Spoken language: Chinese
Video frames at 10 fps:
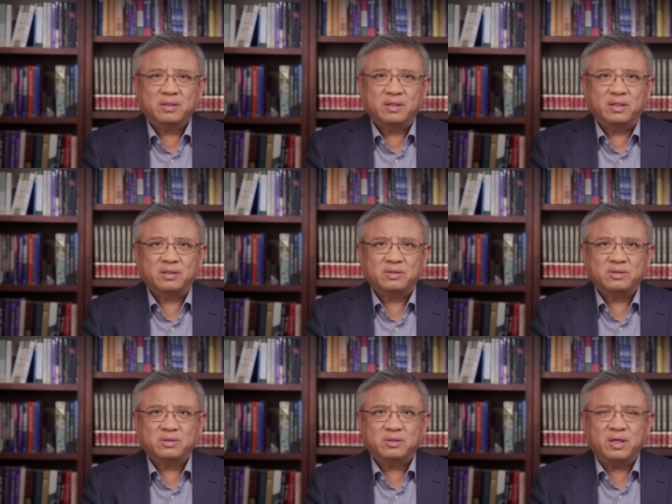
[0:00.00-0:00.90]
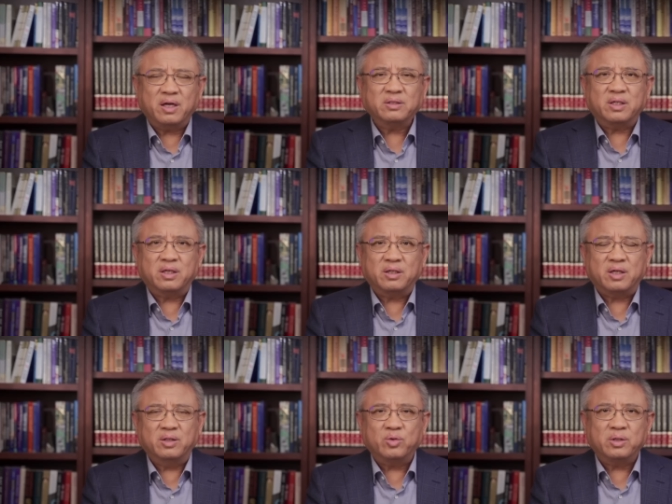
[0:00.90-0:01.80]
呃，这两者
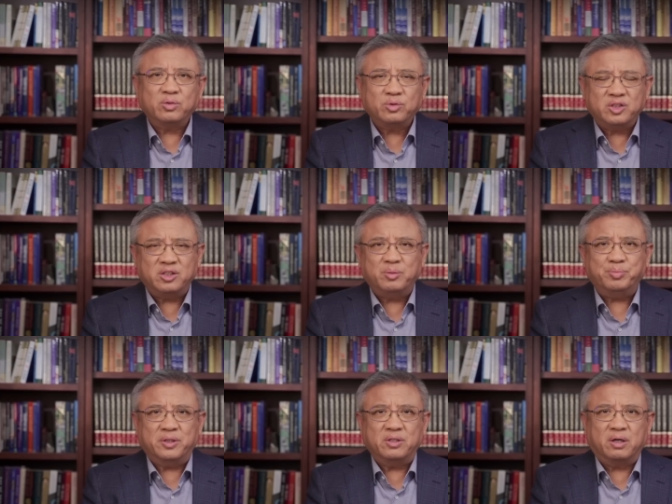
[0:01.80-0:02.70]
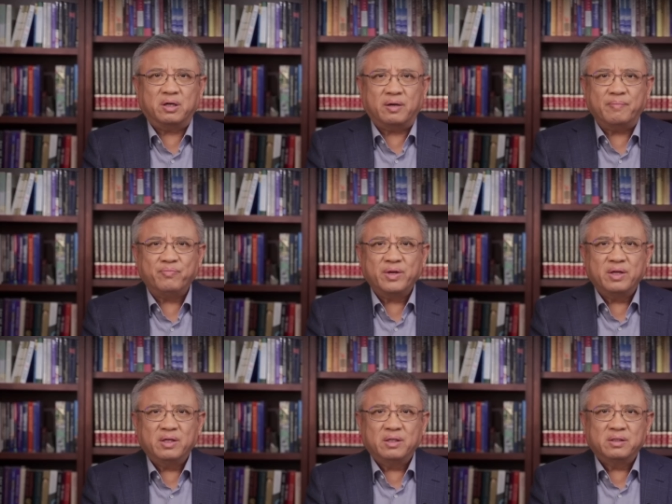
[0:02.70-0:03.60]
很多人进行比较哈，
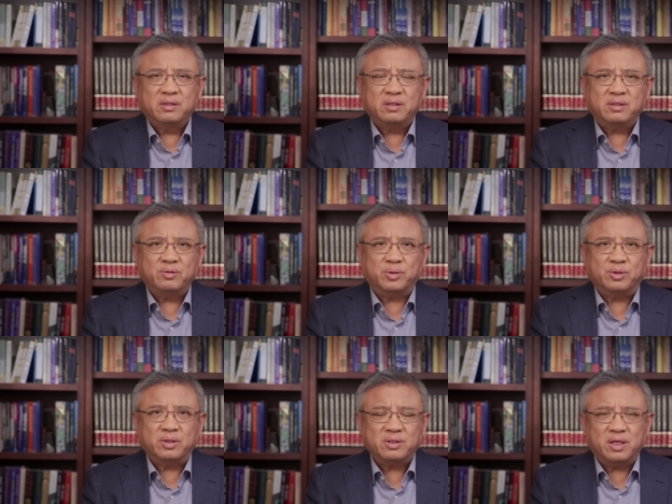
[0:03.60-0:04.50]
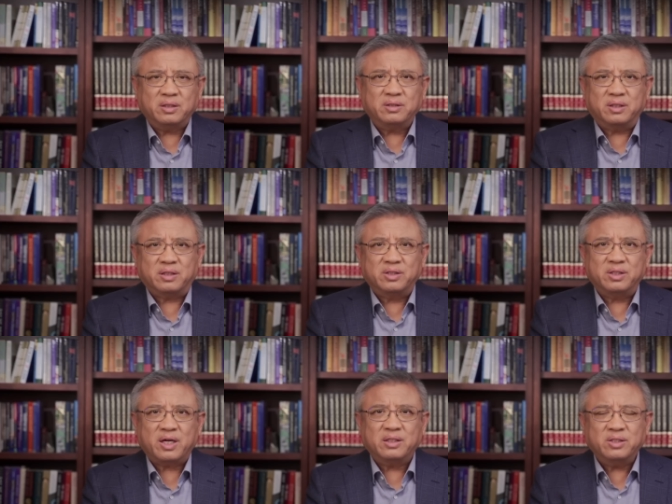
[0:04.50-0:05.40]
其实我觉得这两者呢，其
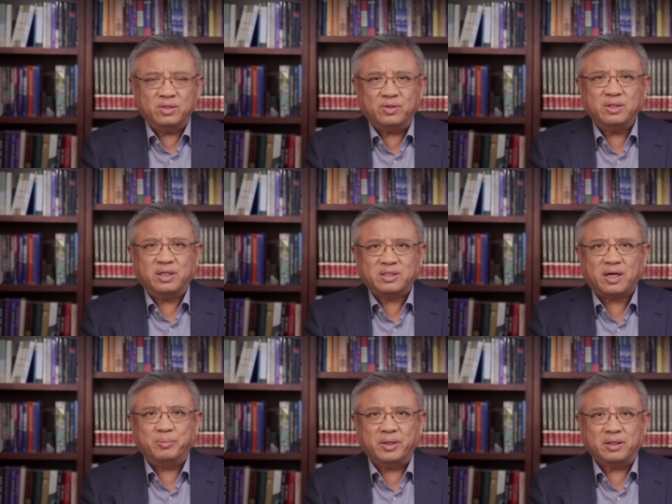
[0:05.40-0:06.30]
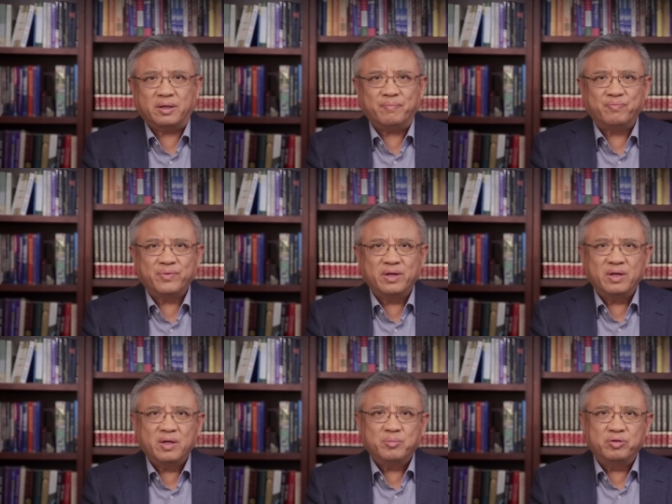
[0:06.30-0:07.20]
实还是有一点差别的。
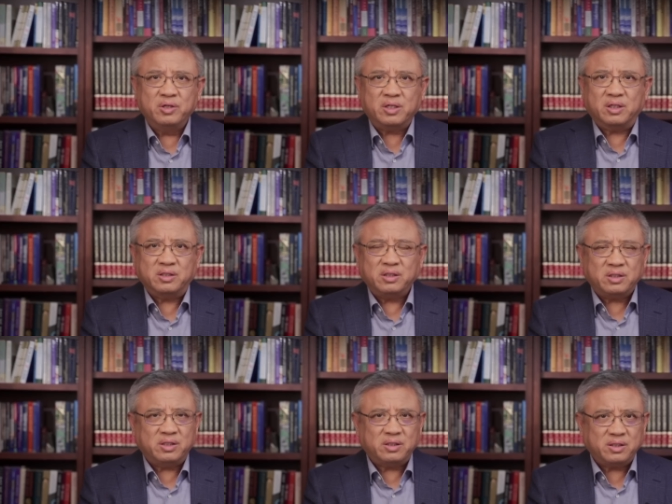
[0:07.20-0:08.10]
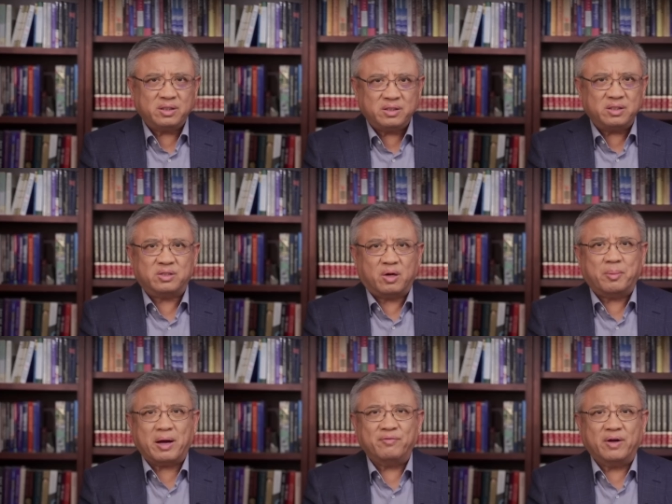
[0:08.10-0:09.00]
普里戈金其实是自找
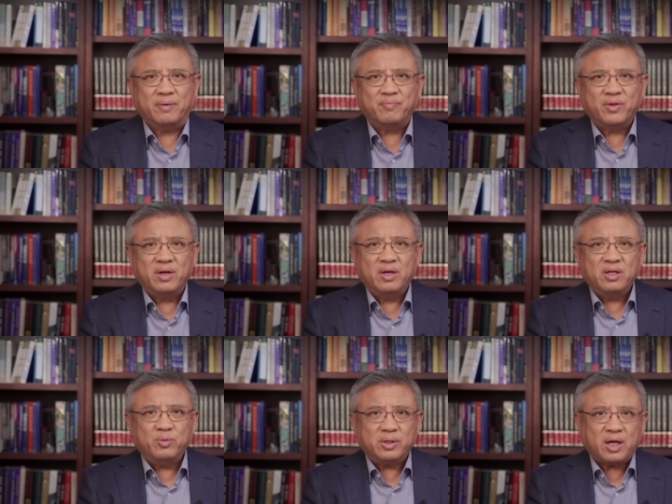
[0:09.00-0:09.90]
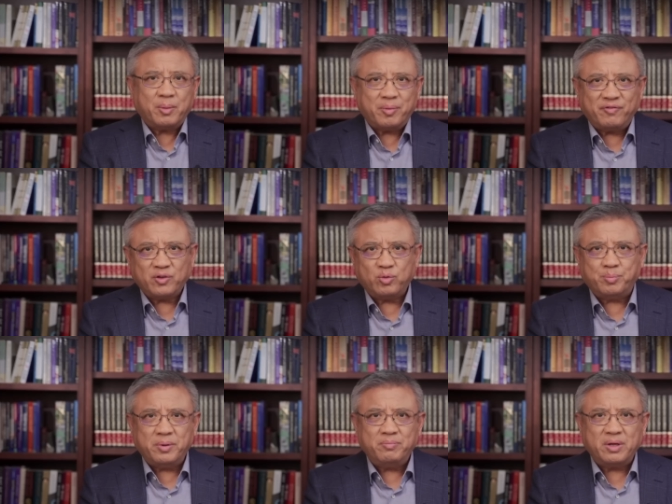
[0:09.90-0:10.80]
麻烦，因为他不发动
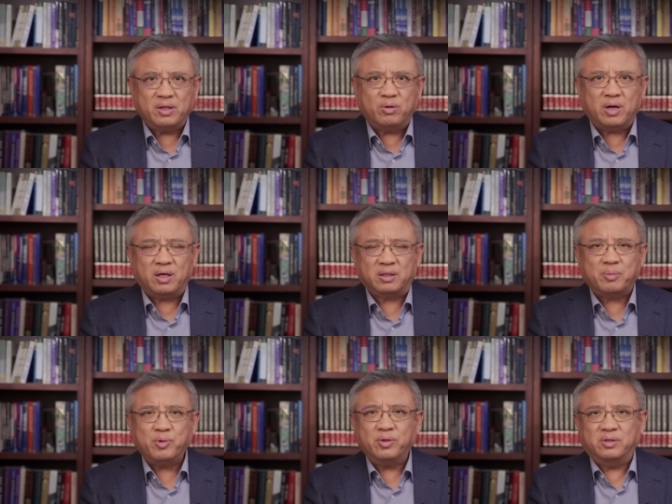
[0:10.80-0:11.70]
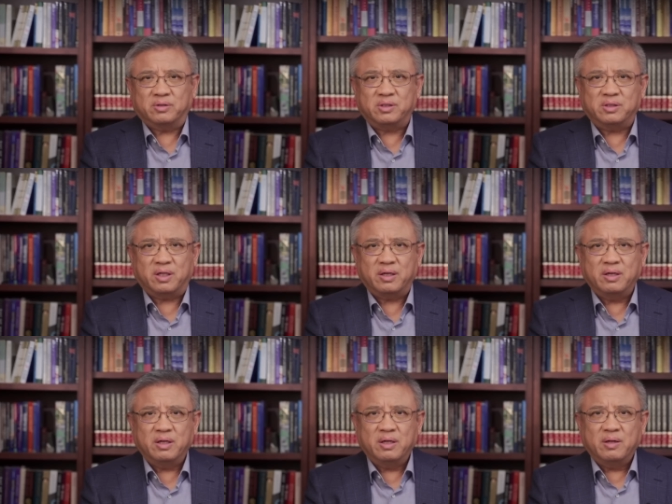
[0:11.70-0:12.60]
兵变的话哈，他不会有事的。
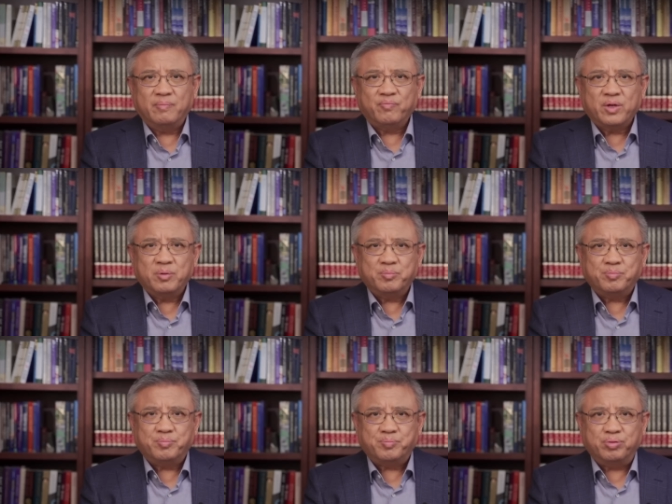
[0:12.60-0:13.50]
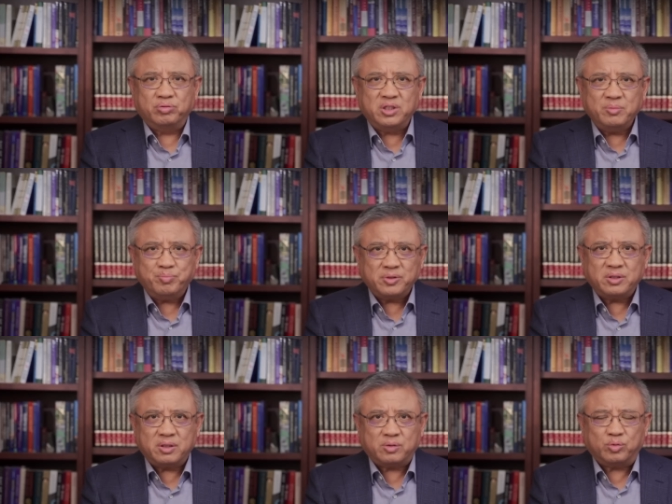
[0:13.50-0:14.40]
普京不
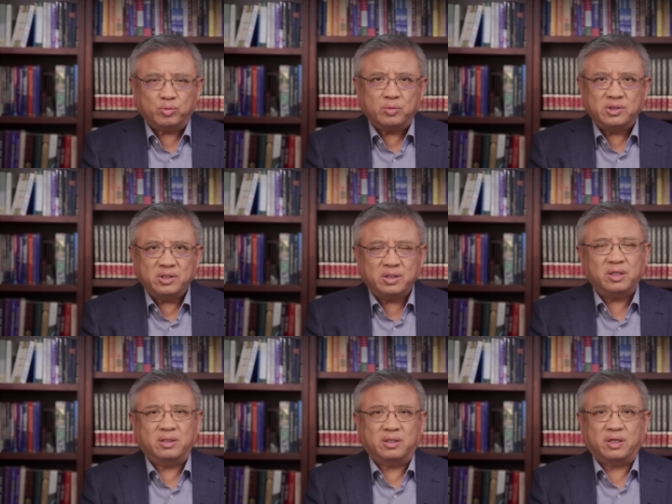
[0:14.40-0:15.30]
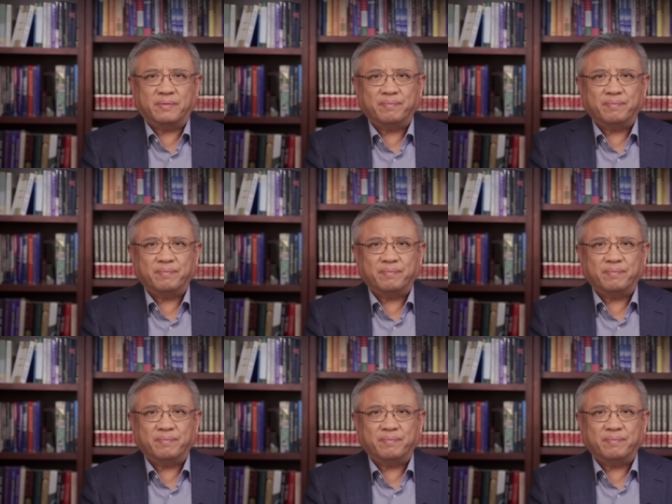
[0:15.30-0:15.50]
是个主动折腾的人，